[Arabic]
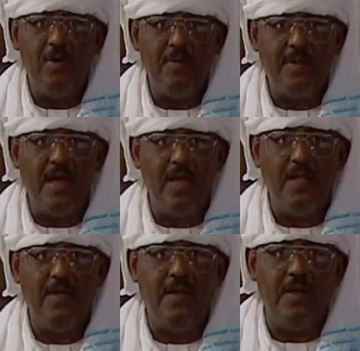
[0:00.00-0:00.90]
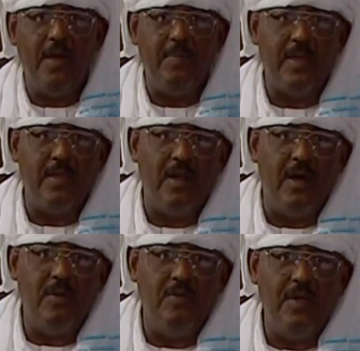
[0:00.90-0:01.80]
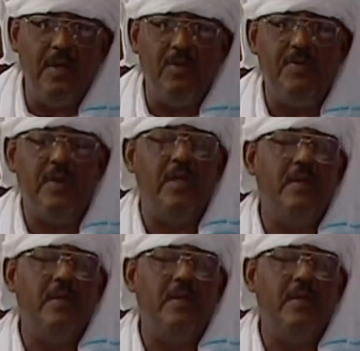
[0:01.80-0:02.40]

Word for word: وبالتالي هي باطلة قانونيا وفنيا